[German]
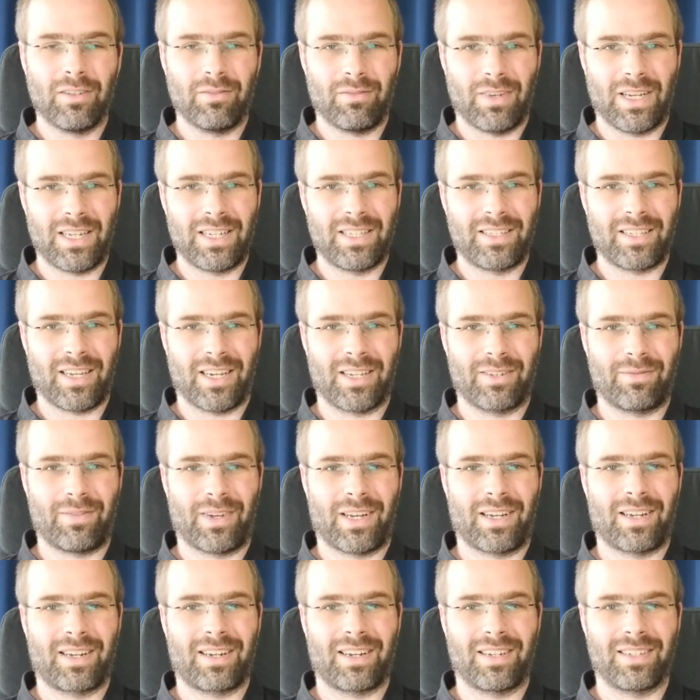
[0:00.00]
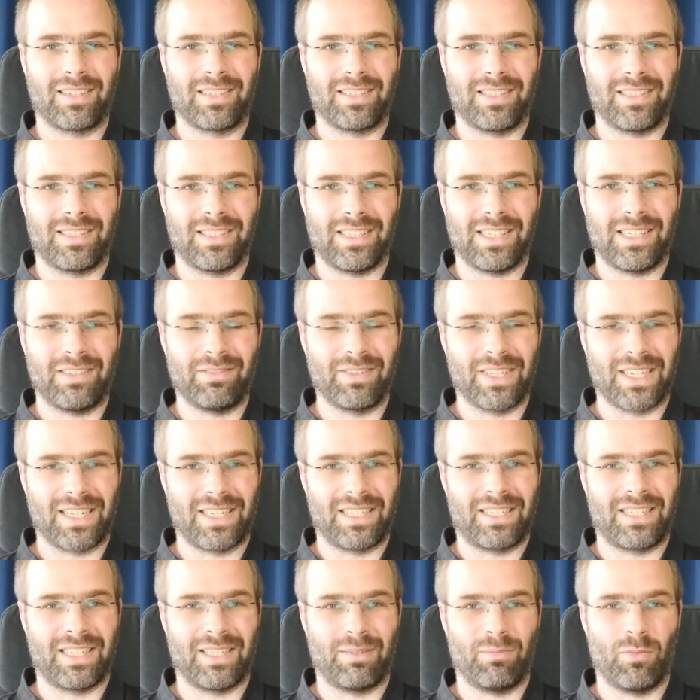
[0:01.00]
weil ich einfach nie
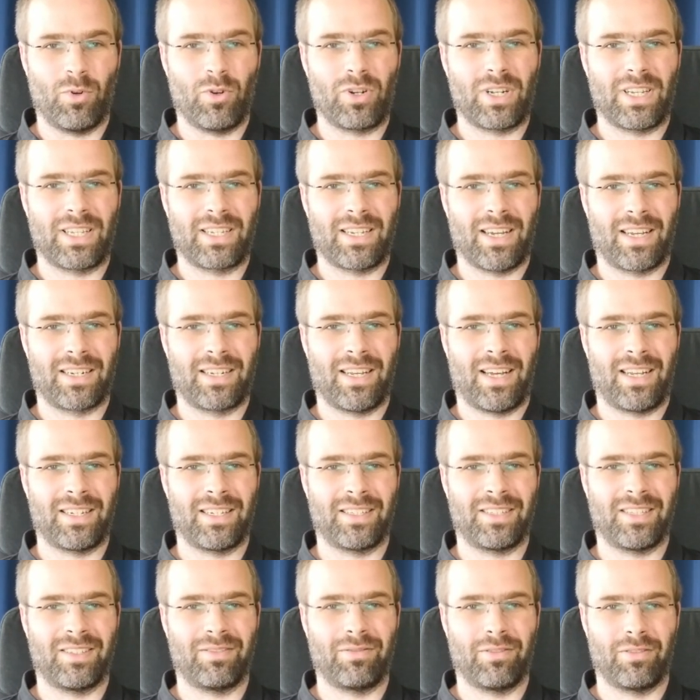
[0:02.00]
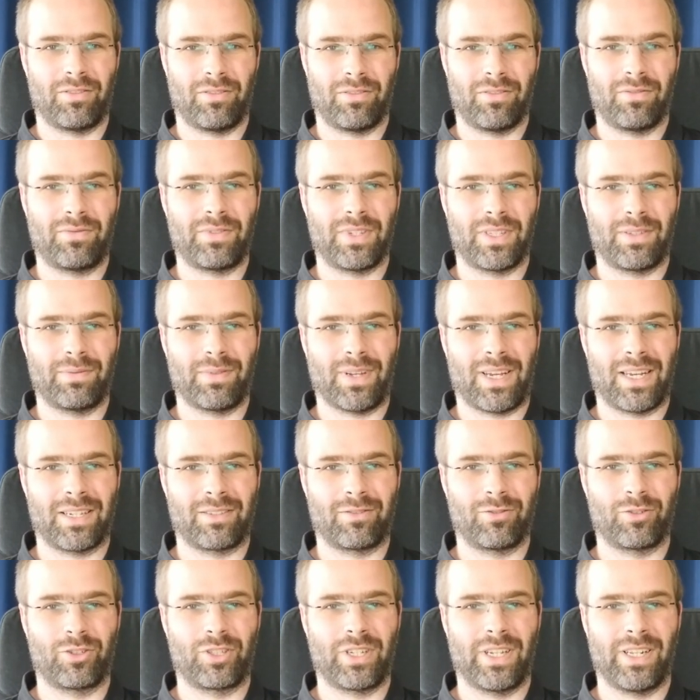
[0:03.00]
wirklich die Möglichkeit hatte, die vernünftig
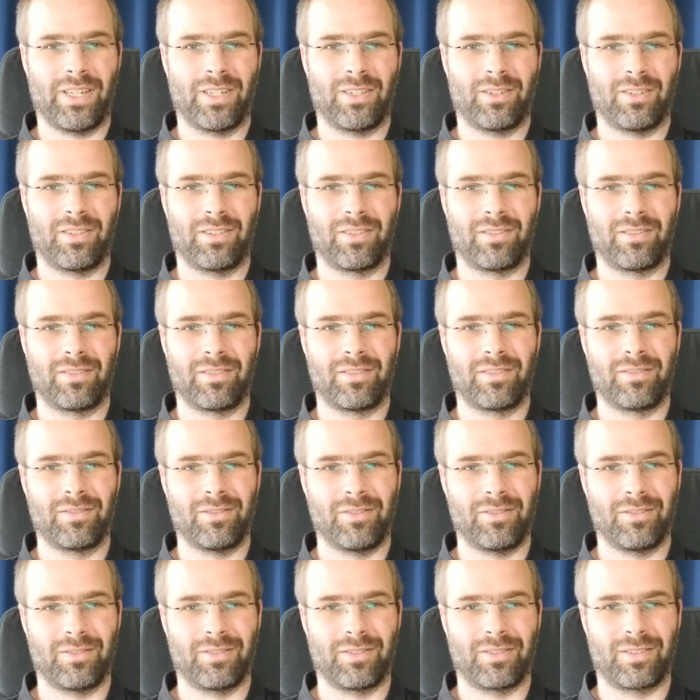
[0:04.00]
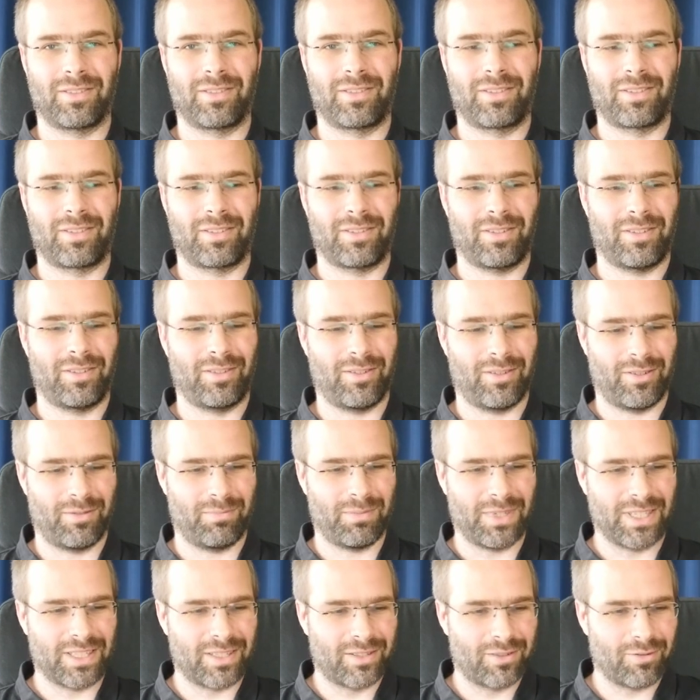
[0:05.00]
freizustellen. Und äh,
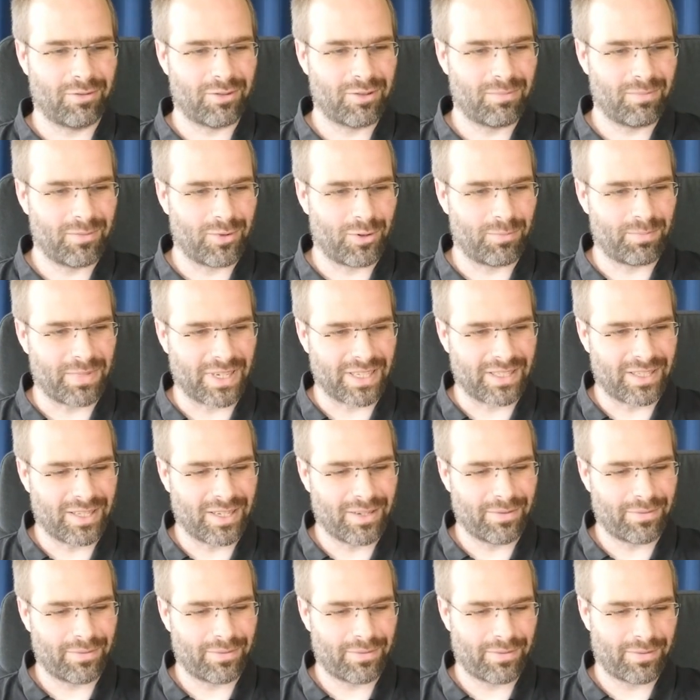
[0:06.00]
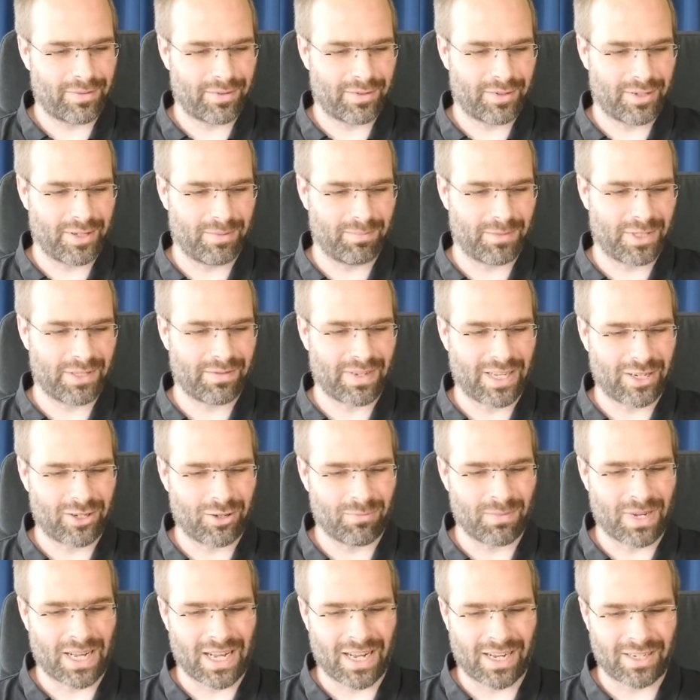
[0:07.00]
mit so einem Objektiv, einem
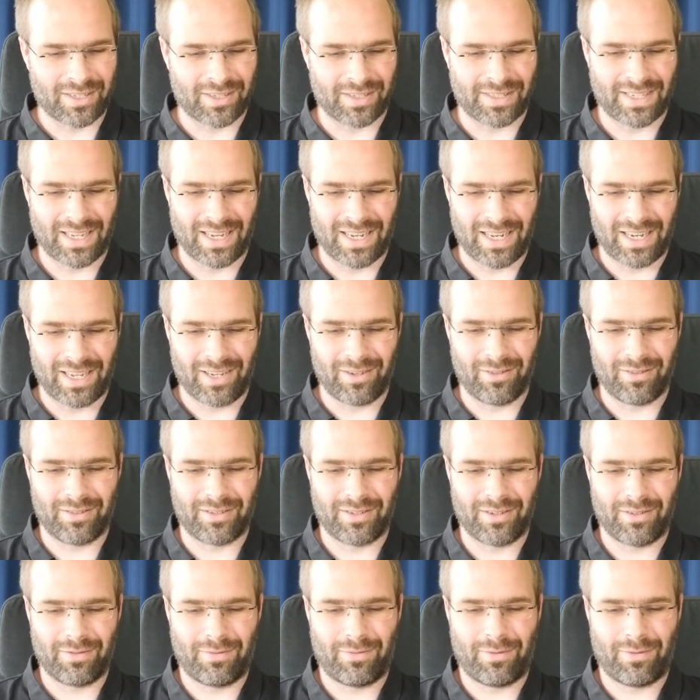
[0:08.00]
2,8er Tele und einer